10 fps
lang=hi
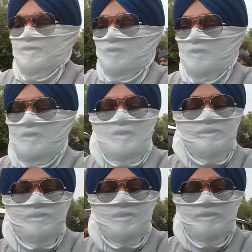जो
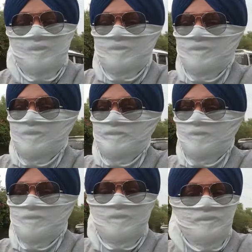काम थे बाकी के
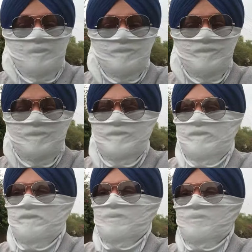वो निपटा लिए
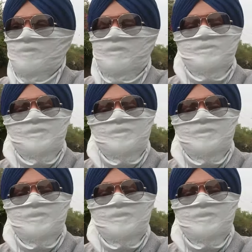हैं अब